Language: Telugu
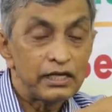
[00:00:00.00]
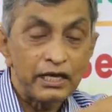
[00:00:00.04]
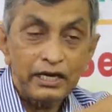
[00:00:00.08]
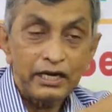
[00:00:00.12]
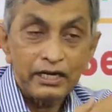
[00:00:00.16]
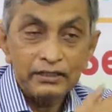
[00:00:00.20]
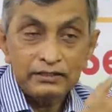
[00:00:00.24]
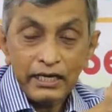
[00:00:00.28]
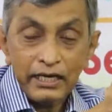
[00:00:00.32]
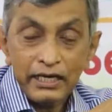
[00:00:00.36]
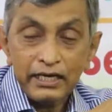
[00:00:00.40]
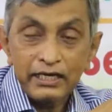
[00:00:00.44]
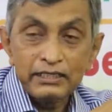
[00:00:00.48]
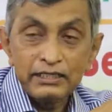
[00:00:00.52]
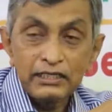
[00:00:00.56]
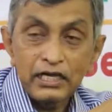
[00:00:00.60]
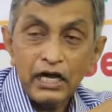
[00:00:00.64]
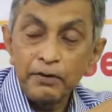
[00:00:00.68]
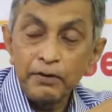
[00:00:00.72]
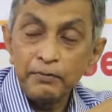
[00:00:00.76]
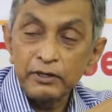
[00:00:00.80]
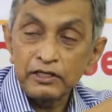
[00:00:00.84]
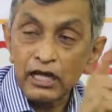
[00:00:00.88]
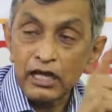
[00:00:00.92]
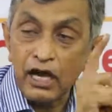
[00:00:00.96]
ఇక్కడ
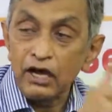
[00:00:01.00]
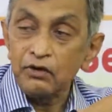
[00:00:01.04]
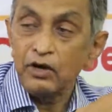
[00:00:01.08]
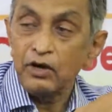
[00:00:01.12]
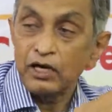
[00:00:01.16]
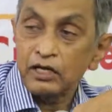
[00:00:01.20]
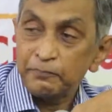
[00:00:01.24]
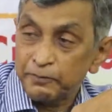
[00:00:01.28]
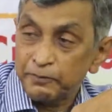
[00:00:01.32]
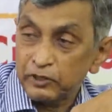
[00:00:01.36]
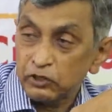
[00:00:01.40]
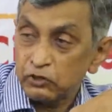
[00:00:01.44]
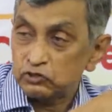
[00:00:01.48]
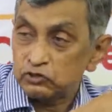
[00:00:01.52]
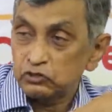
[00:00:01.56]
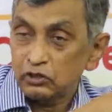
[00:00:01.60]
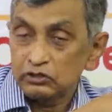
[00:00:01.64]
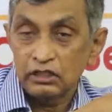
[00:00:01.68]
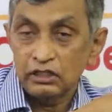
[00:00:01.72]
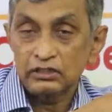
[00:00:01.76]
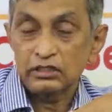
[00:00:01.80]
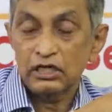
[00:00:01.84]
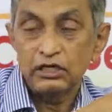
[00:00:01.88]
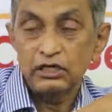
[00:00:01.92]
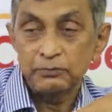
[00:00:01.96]
తగ్గింది కాబట్టి ఆవార
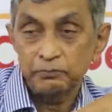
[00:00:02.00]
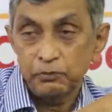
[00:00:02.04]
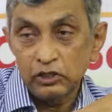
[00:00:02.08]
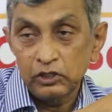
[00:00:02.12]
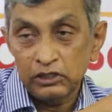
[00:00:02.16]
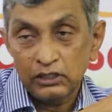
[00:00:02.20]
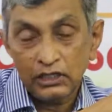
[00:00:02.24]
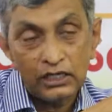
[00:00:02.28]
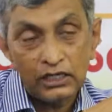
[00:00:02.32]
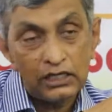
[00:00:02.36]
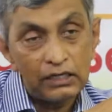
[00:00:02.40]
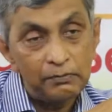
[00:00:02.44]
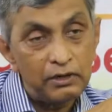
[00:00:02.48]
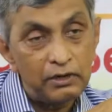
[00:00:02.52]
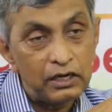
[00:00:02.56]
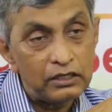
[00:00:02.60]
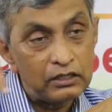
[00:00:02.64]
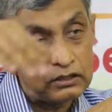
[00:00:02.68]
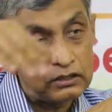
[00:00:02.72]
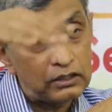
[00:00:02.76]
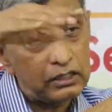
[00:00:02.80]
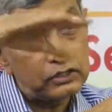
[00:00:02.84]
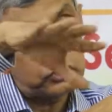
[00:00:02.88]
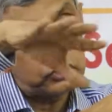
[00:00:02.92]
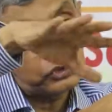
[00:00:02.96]
పెరుగుతుంది ఎందుకంటే పొలిటికల్
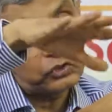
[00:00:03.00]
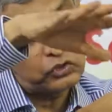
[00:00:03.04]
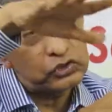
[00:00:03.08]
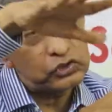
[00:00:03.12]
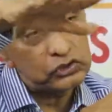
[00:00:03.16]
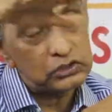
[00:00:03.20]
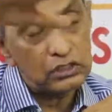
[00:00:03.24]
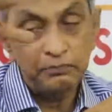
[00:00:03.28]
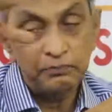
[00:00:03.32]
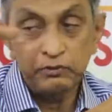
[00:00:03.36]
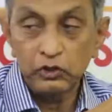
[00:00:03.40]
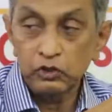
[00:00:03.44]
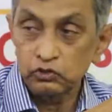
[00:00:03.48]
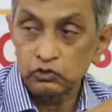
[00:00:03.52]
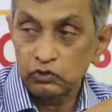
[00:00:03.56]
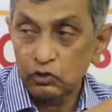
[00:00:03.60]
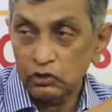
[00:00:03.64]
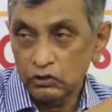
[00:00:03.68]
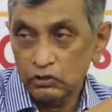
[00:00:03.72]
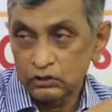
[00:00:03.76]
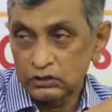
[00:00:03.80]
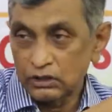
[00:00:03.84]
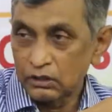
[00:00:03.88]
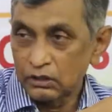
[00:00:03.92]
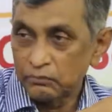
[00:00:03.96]
డిమాండ్ కంటిన్యూస్గా
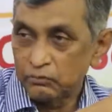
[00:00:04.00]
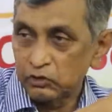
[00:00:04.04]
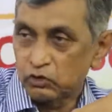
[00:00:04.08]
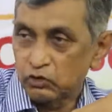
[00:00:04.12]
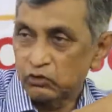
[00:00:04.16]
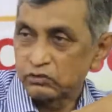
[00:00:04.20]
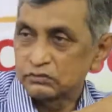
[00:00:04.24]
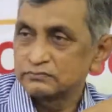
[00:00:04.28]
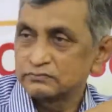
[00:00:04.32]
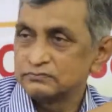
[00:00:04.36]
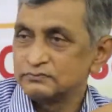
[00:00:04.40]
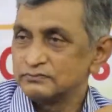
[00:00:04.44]
పెరుగుతూనే ఉంది డబ్బులు